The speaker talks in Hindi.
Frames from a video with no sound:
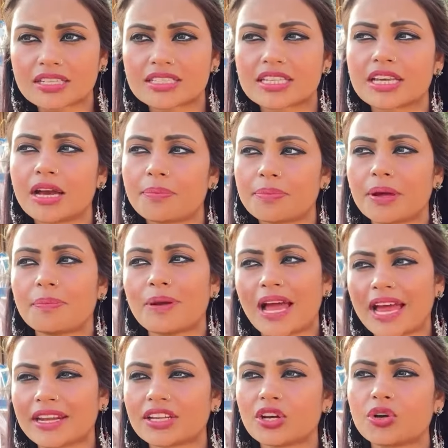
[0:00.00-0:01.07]
से अपना
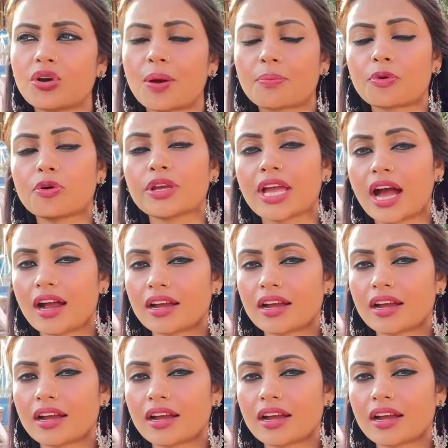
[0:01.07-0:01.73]
प्लान करो आपको क्या